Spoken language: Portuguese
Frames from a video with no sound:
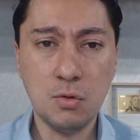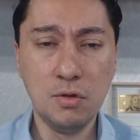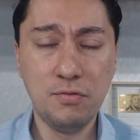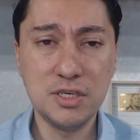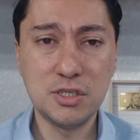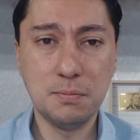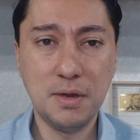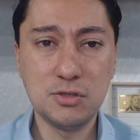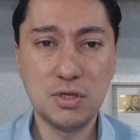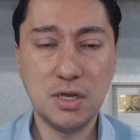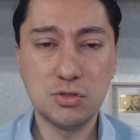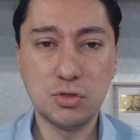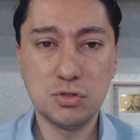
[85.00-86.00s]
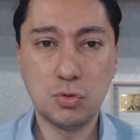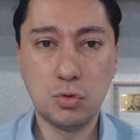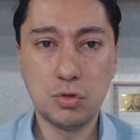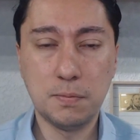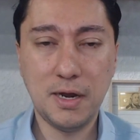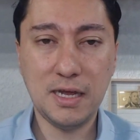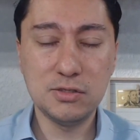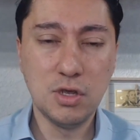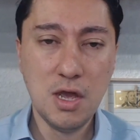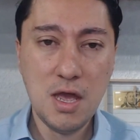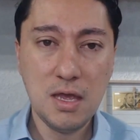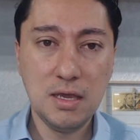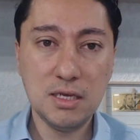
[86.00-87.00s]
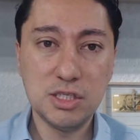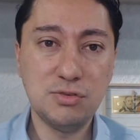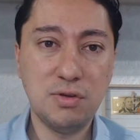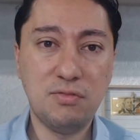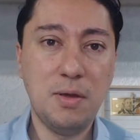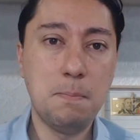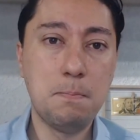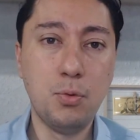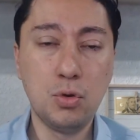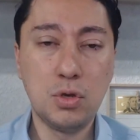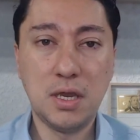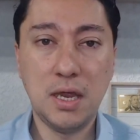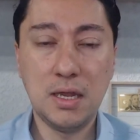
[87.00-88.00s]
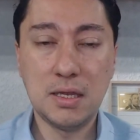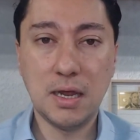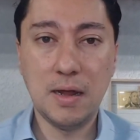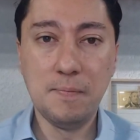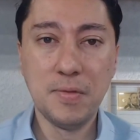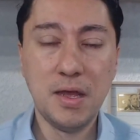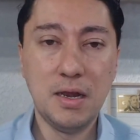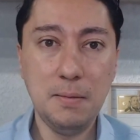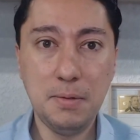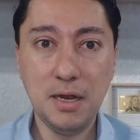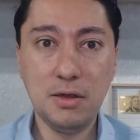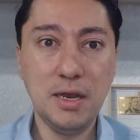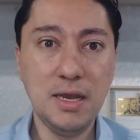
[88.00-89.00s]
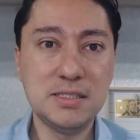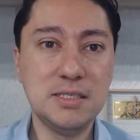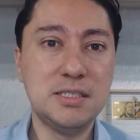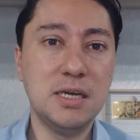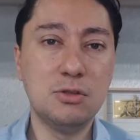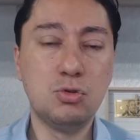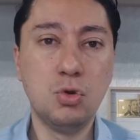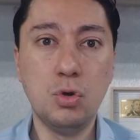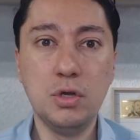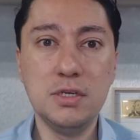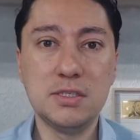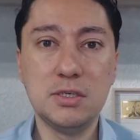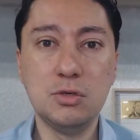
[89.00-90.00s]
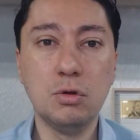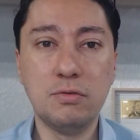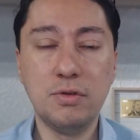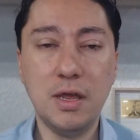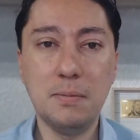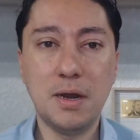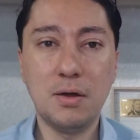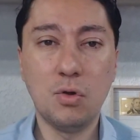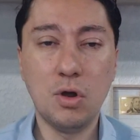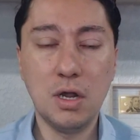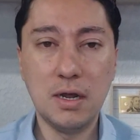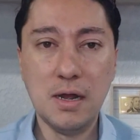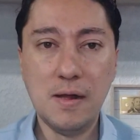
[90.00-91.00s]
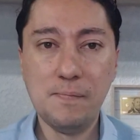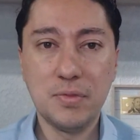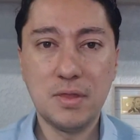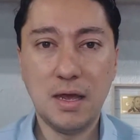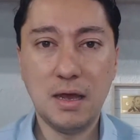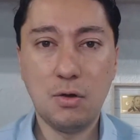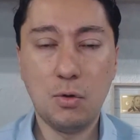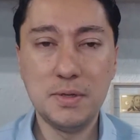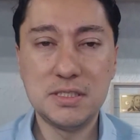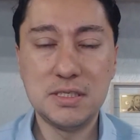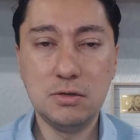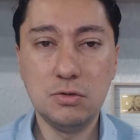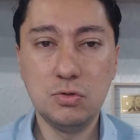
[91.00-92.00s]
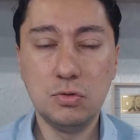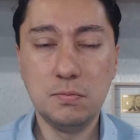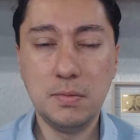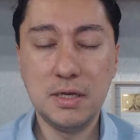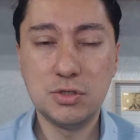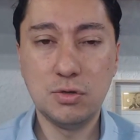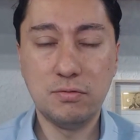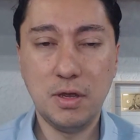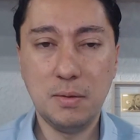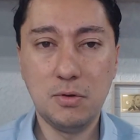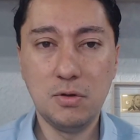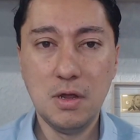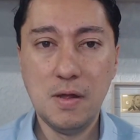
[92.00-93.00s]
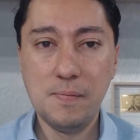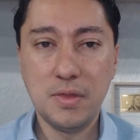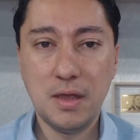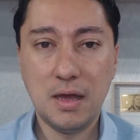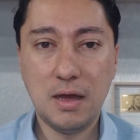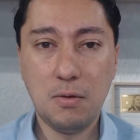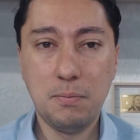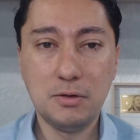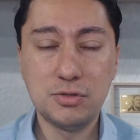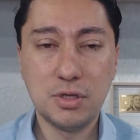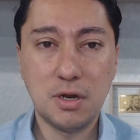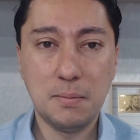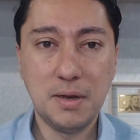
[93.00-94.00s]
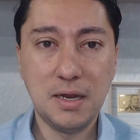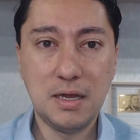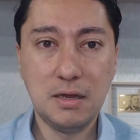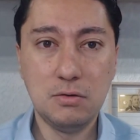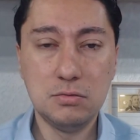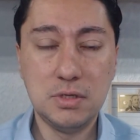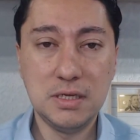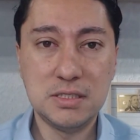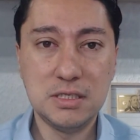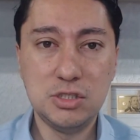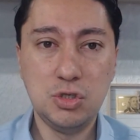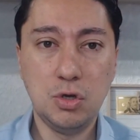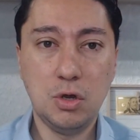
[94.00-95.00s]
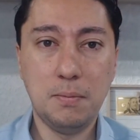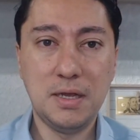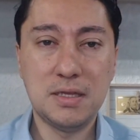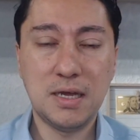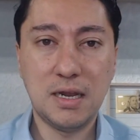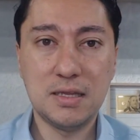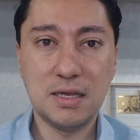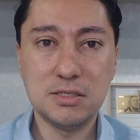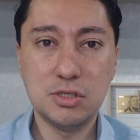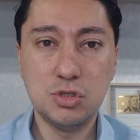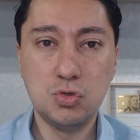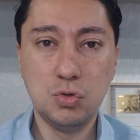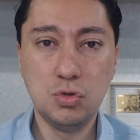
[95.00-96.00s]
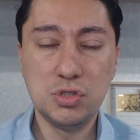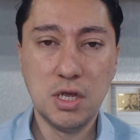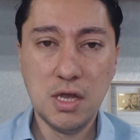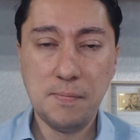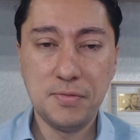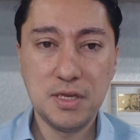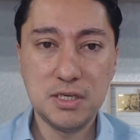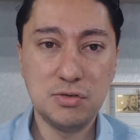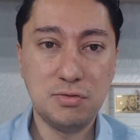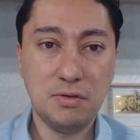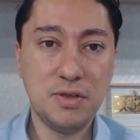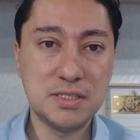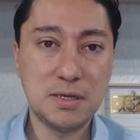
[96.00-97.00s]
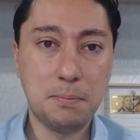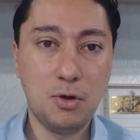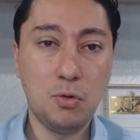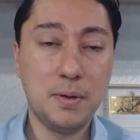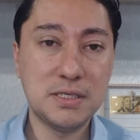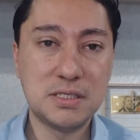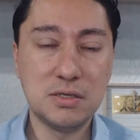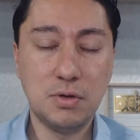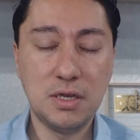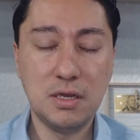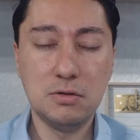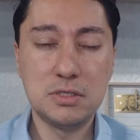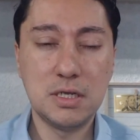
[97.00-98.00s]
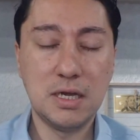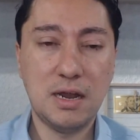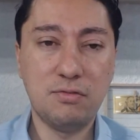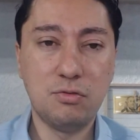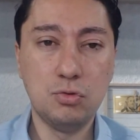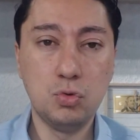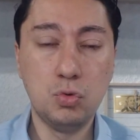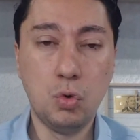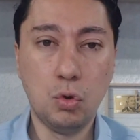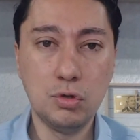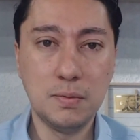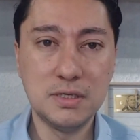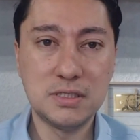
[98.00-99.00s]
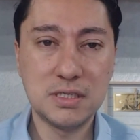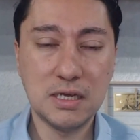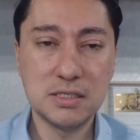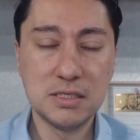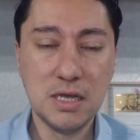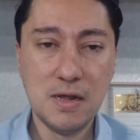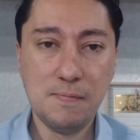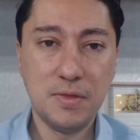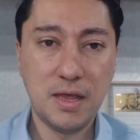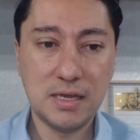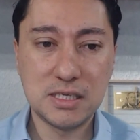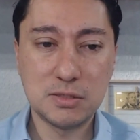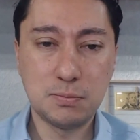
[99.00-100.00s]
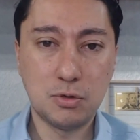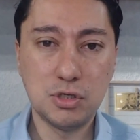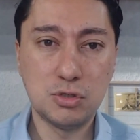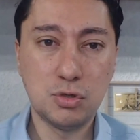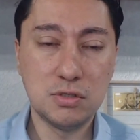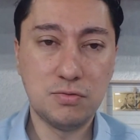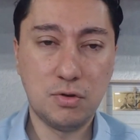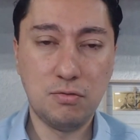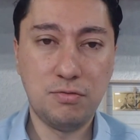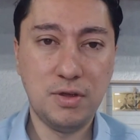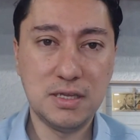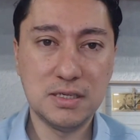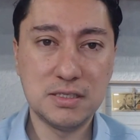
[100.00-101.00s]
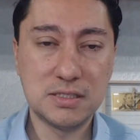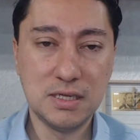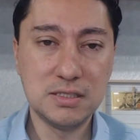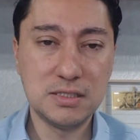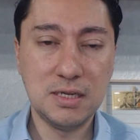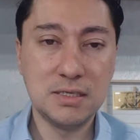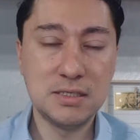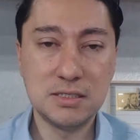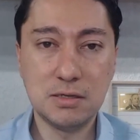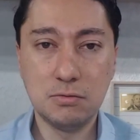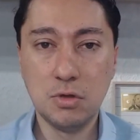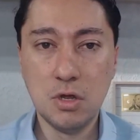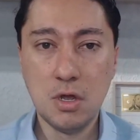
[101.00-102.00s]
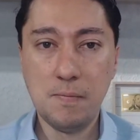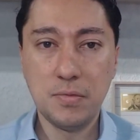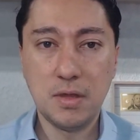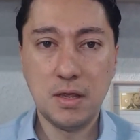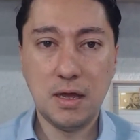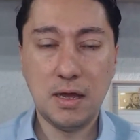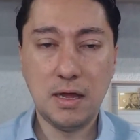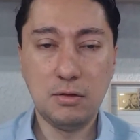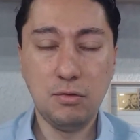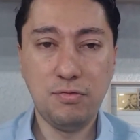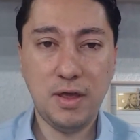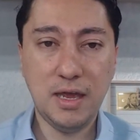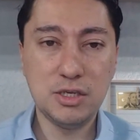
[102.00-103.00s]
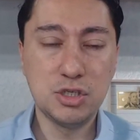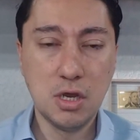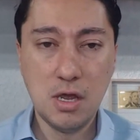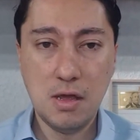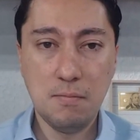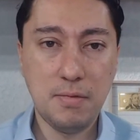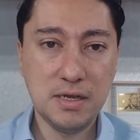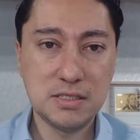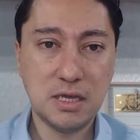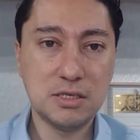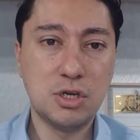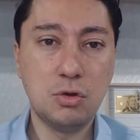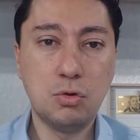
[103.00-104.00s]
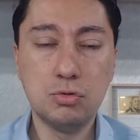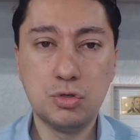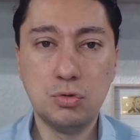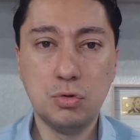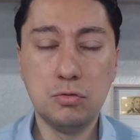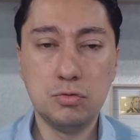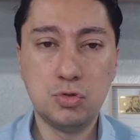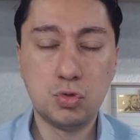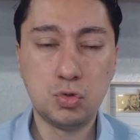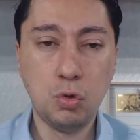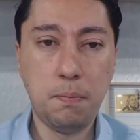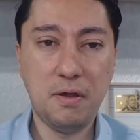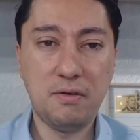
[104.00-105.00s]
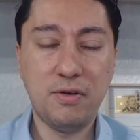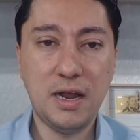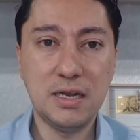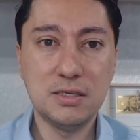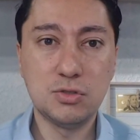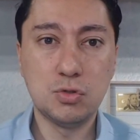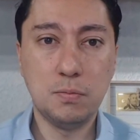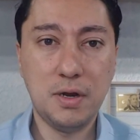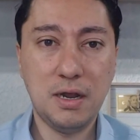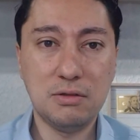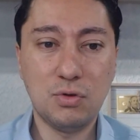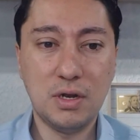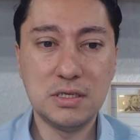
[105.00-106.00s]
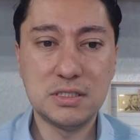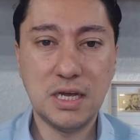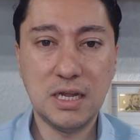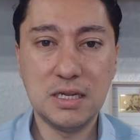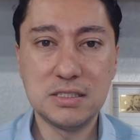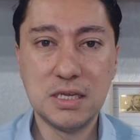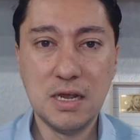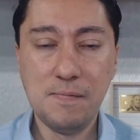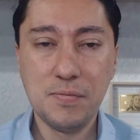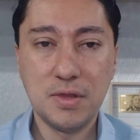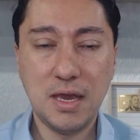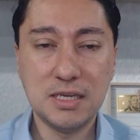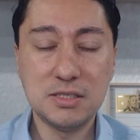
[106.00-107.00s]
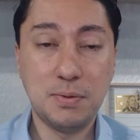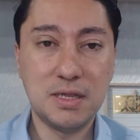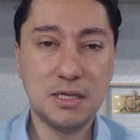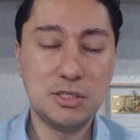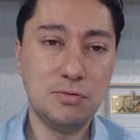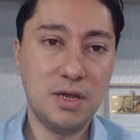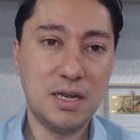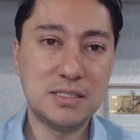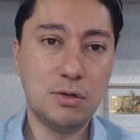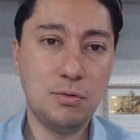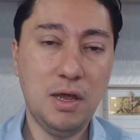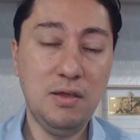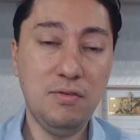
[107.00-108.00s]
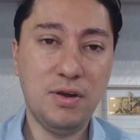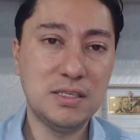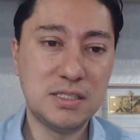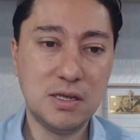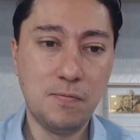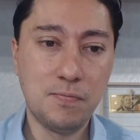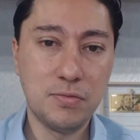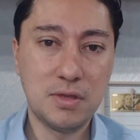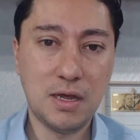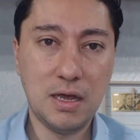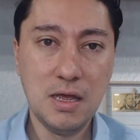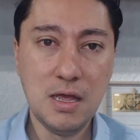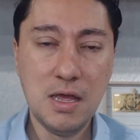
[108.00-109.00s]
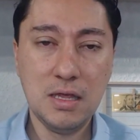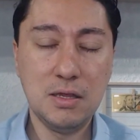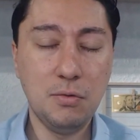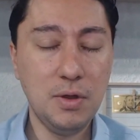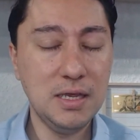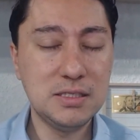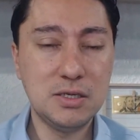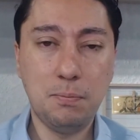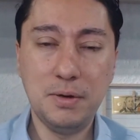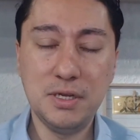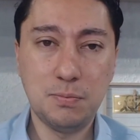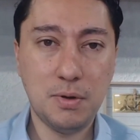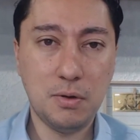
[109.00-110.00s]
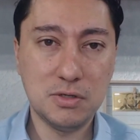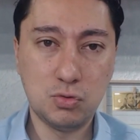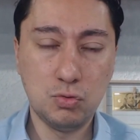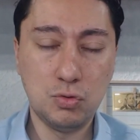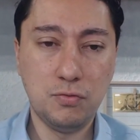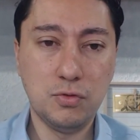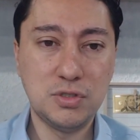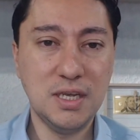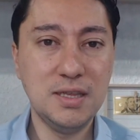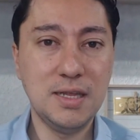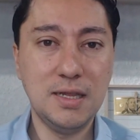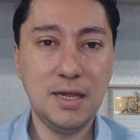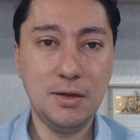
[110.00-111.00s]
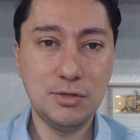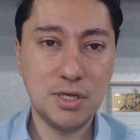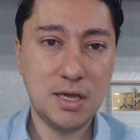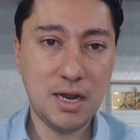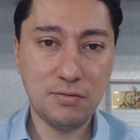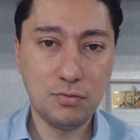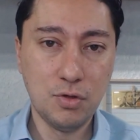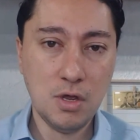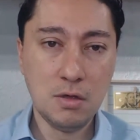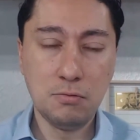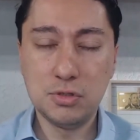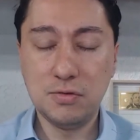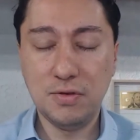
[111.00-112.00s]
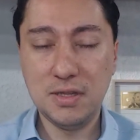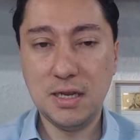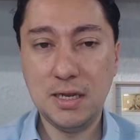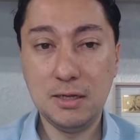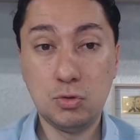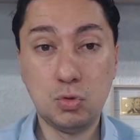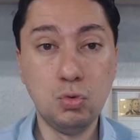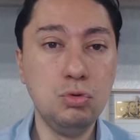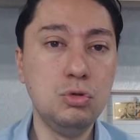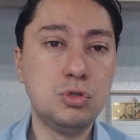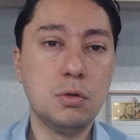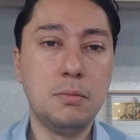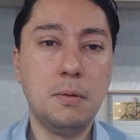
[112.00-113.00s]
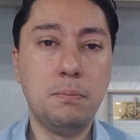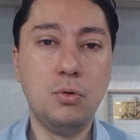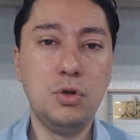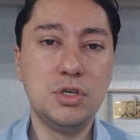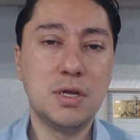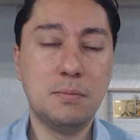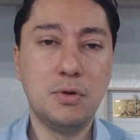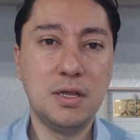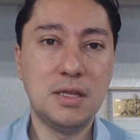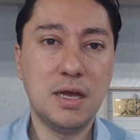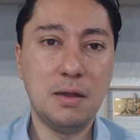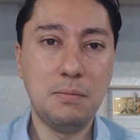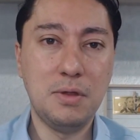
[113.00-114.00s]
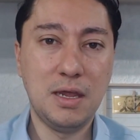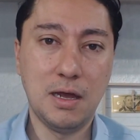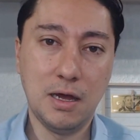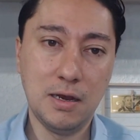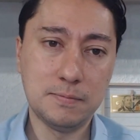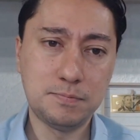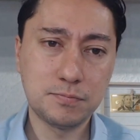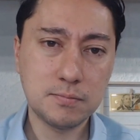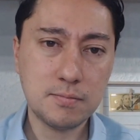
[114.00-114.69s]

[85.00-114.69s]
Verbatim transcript: investimentos em ações no curto prazo e a gente vai ver por quê, tá? Lembrando que nesse dia 2 de novembro agora, né, comecinho do mês de novembro, ah, o Banco Central americano decidiu aumentar a taxa de juros e a gente vai ver essa preocupação aqui desse gráfico do Goldman Sachs. Essas projeções foram feitas antes da decisão ah, do FED, mas acho que continuam super vagas, super atualizadas, que é a expectativa em relação à inflação, tá? Então esse é o principal assunto, você entendendo esse gráfico, você vai entender tudo sobre política monetária americana,